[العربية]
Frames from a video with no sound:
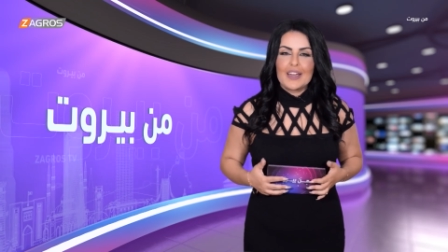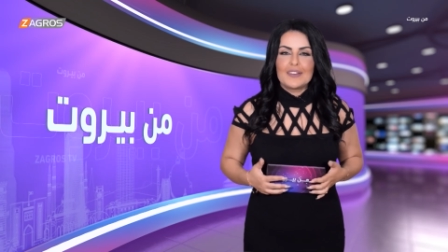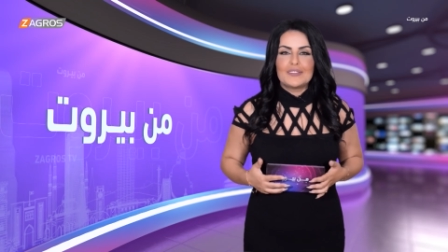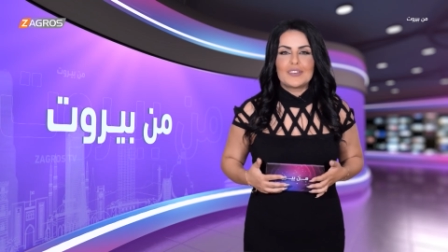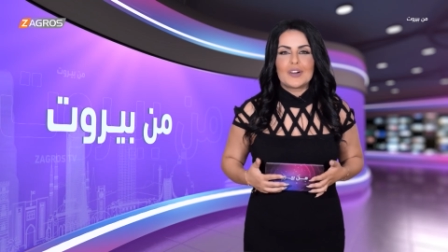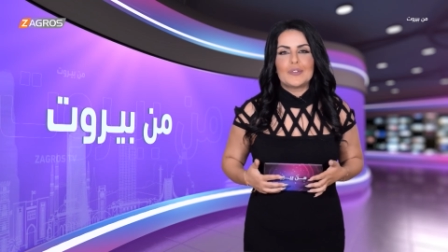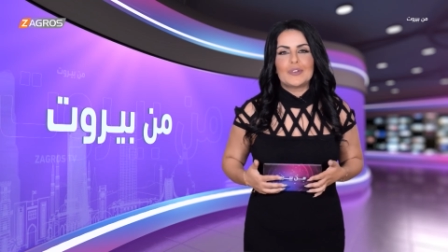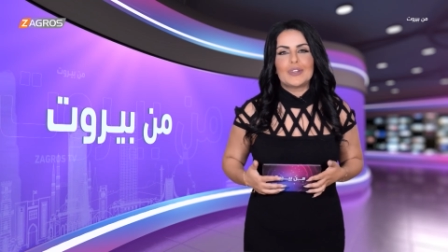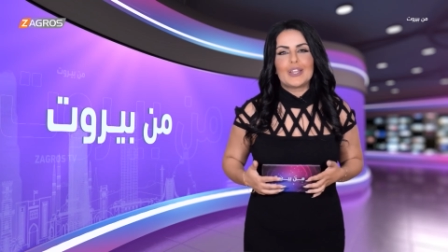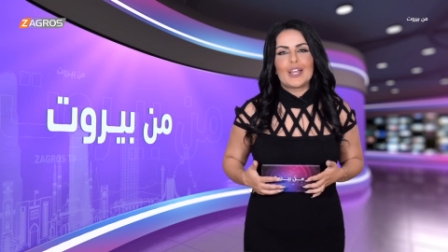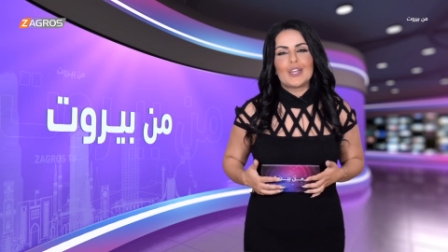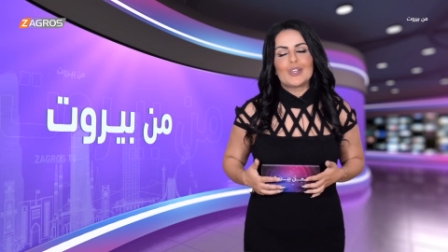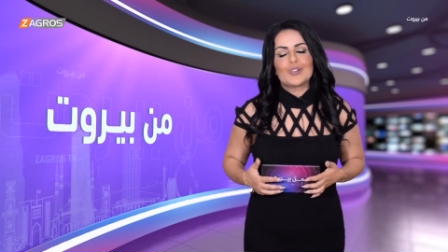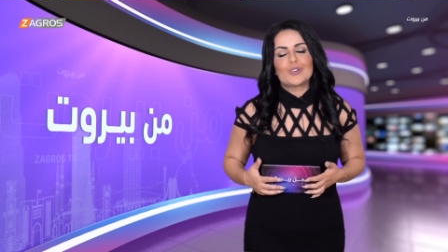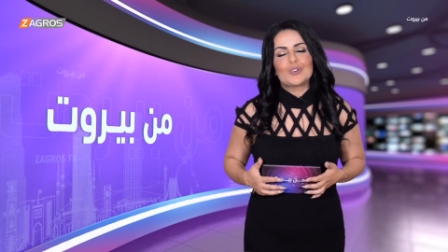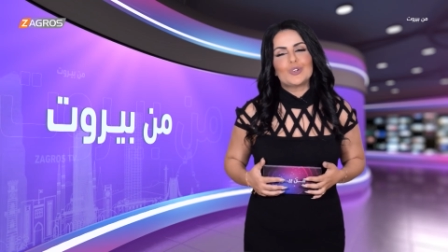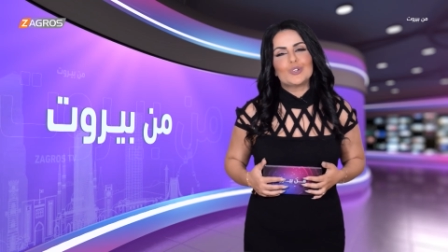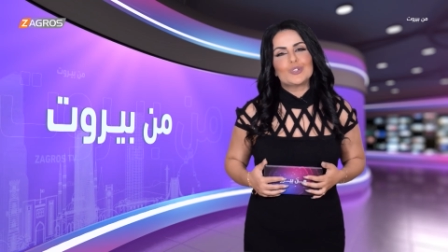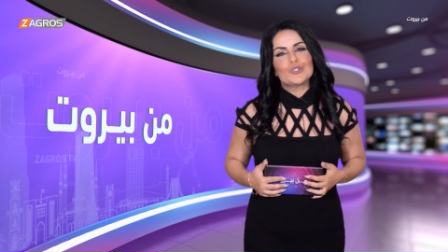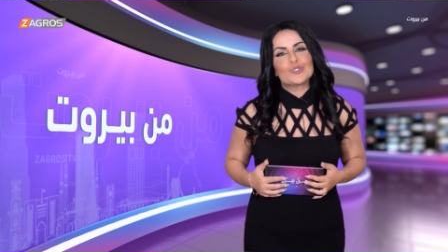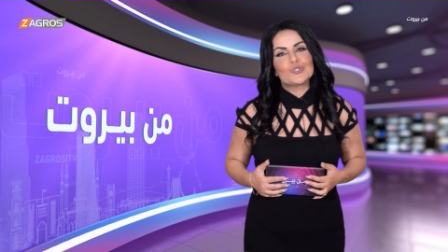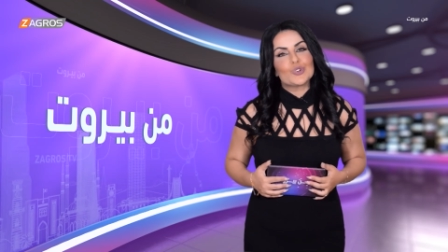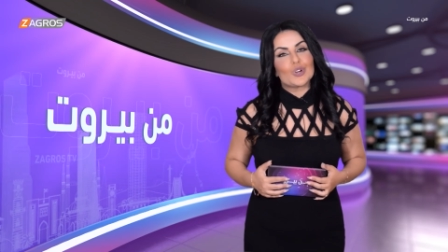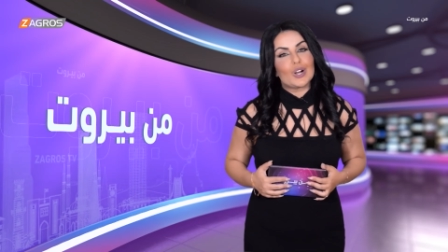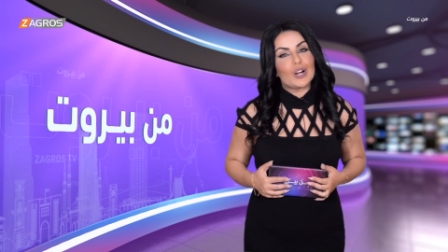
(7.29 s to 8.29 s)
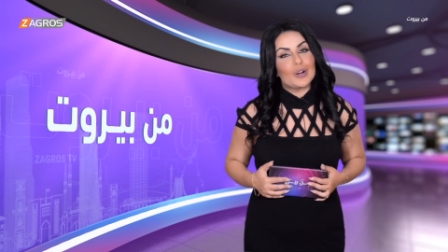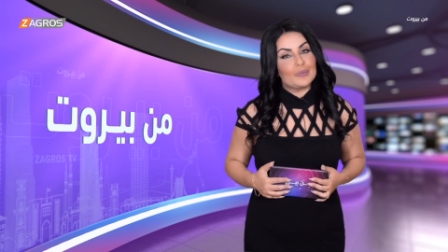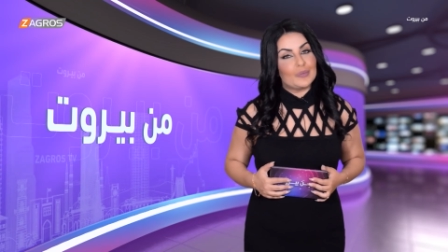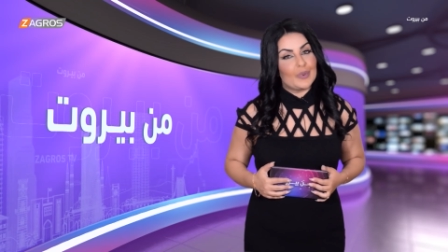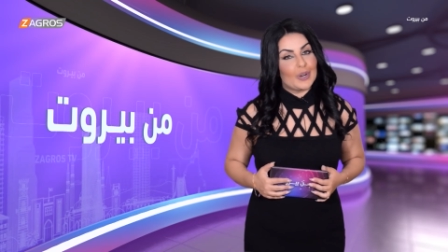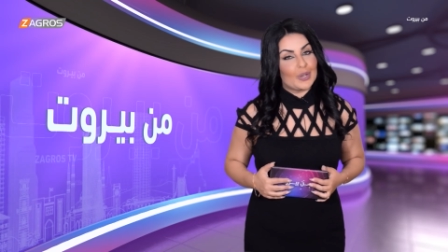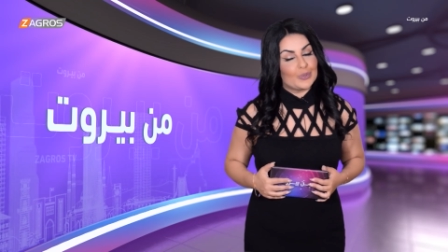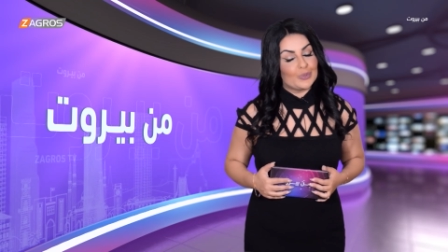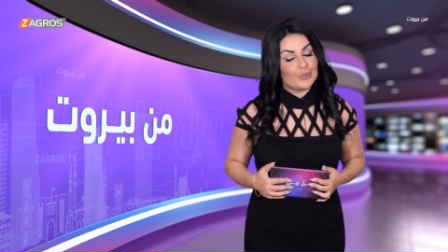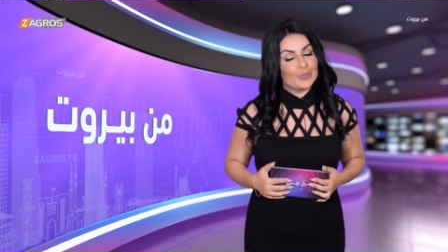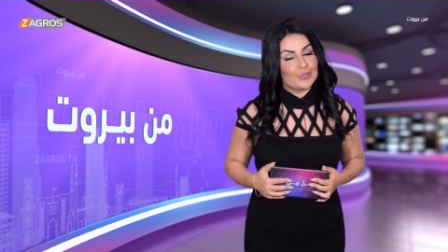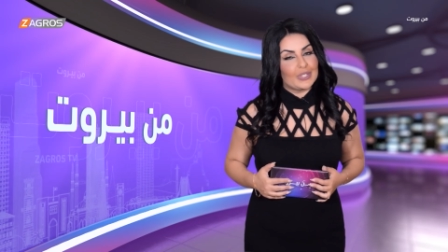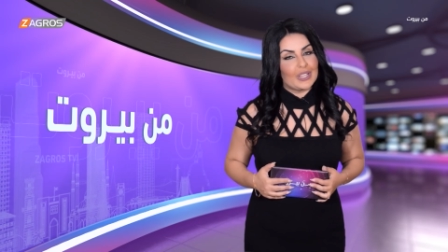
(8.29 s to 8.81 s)
فبرايكم شو
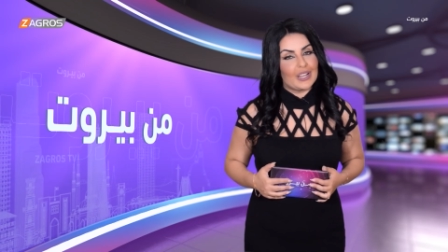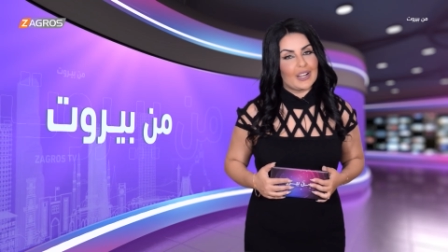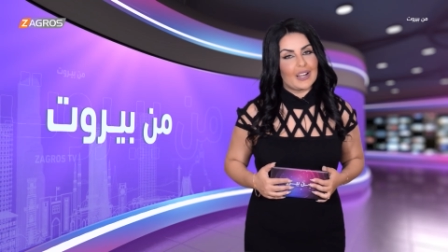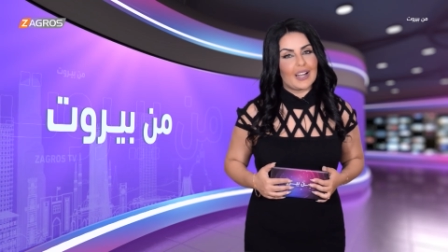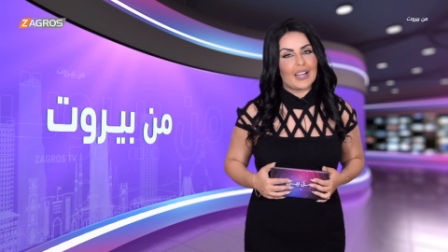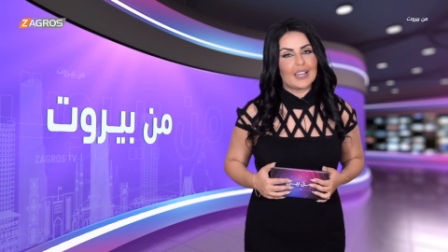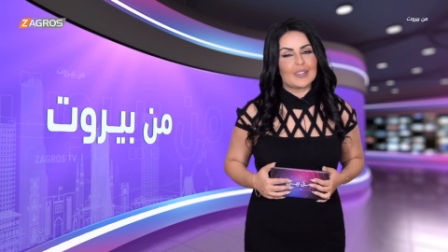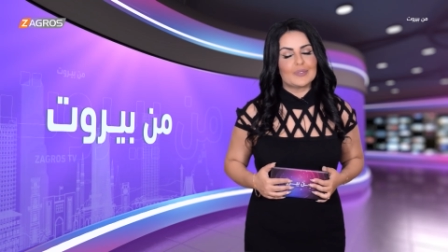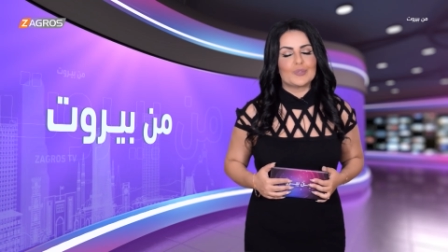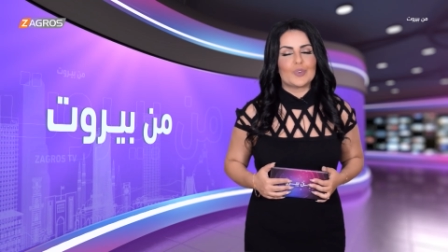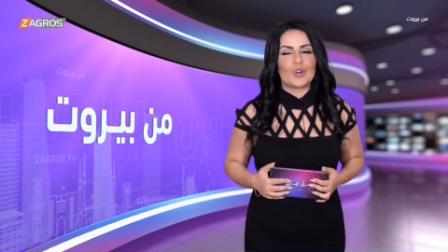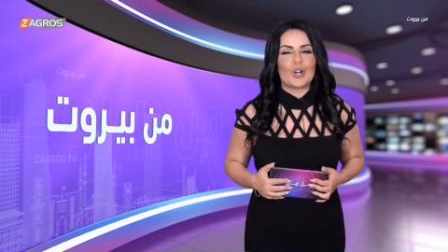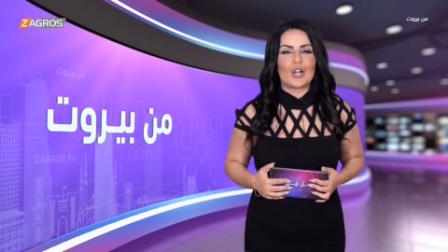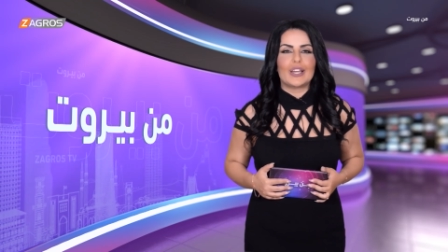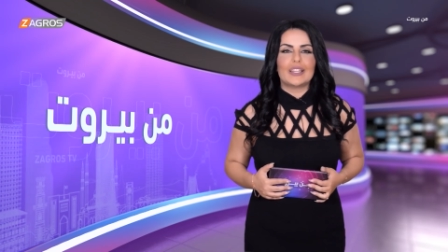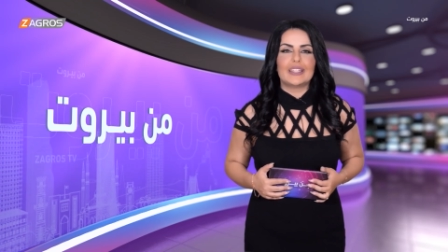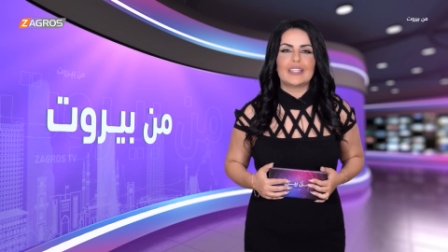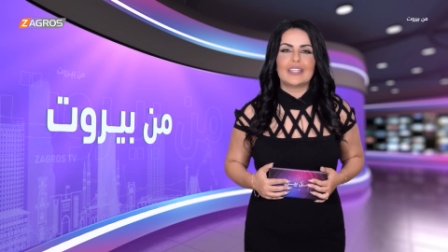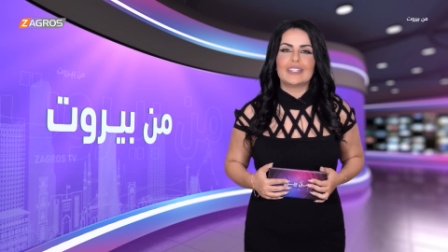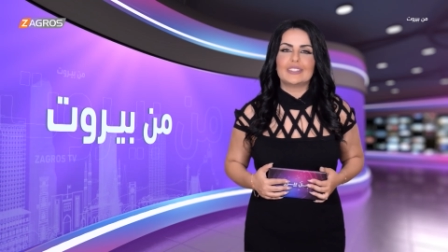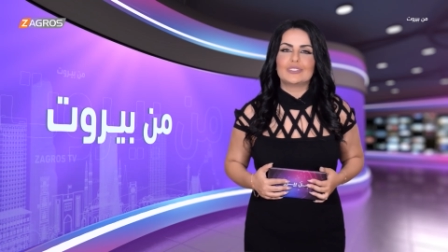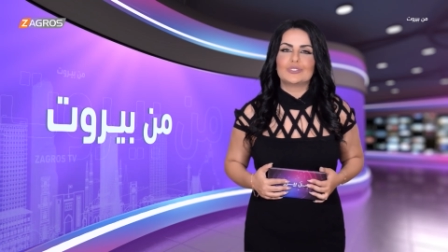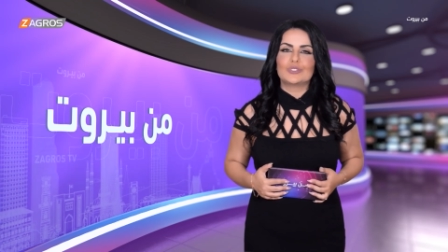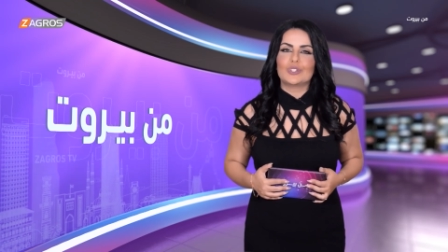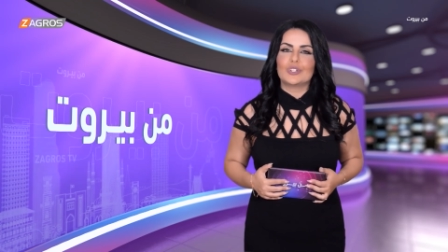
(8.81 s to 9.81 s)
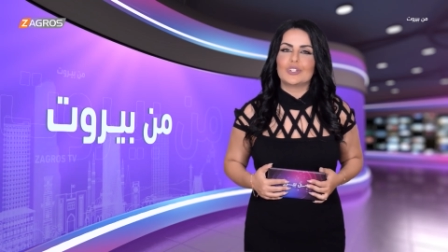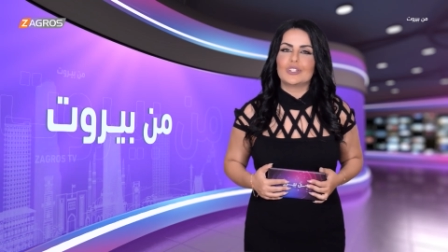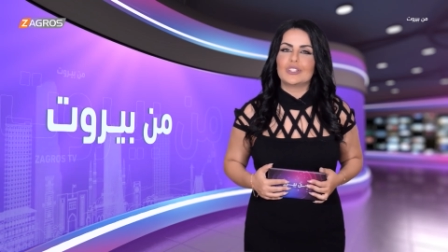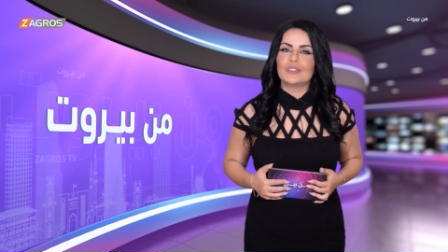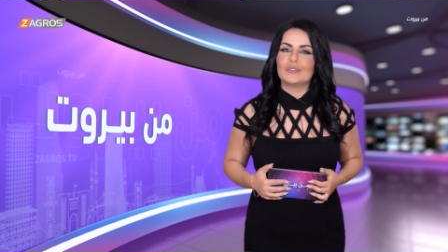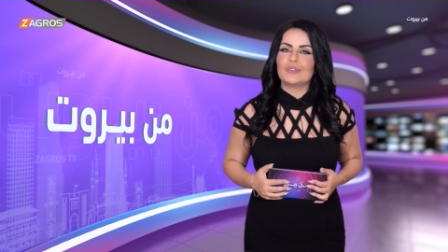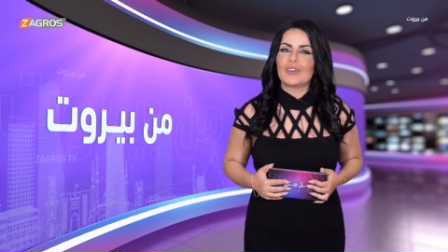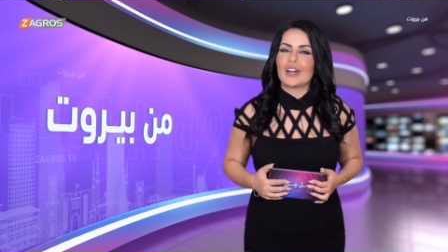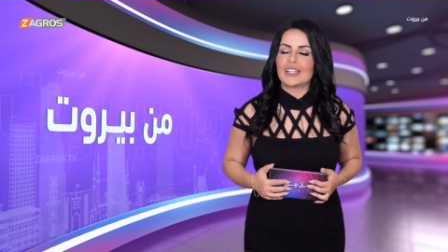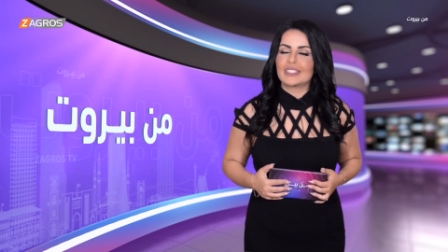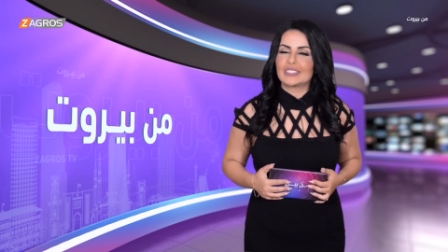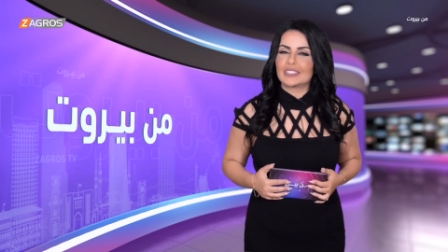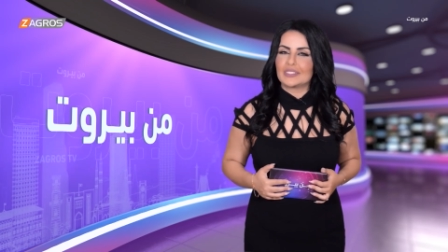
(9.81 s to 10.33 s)
خبرونا عن معاناتهم
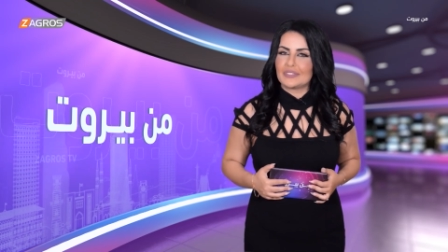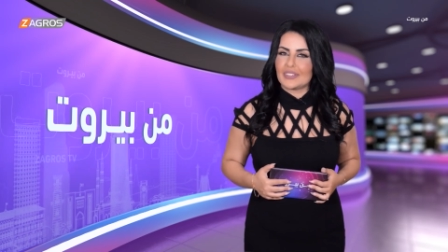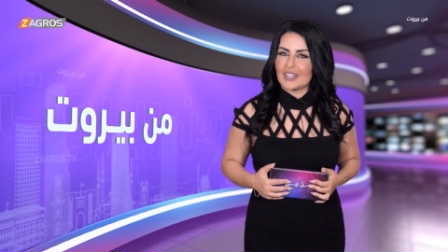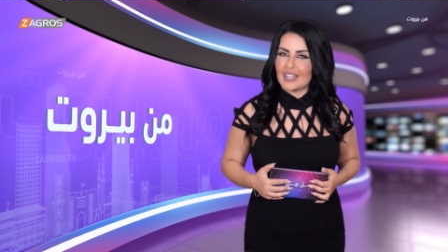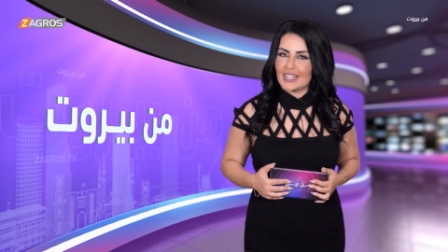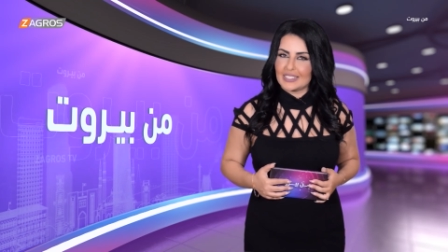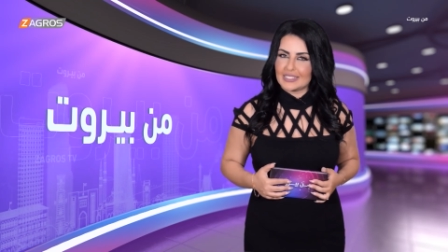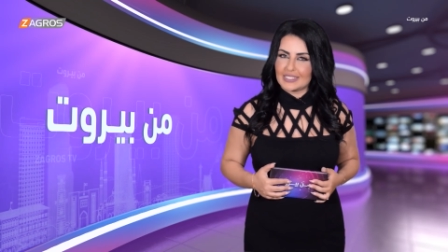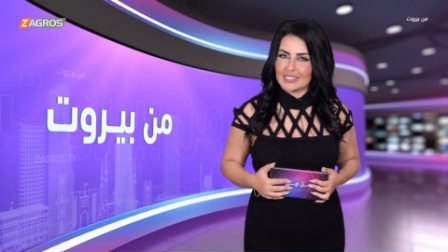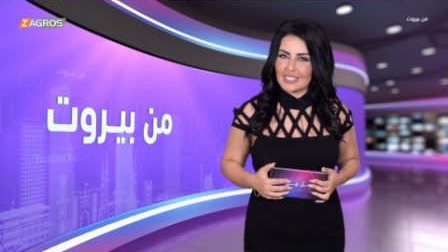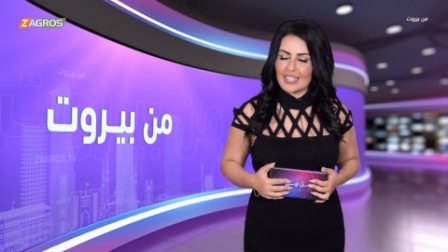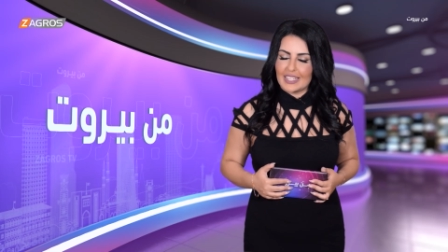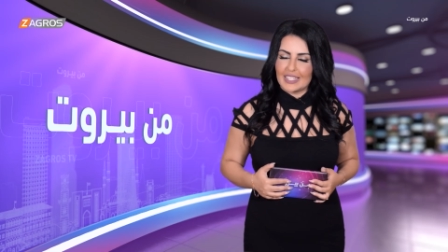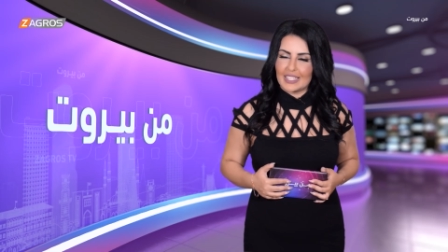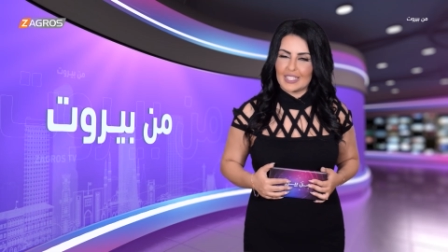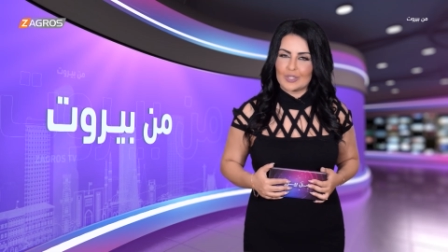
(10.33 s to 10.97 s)
مع ارتفاع اسعار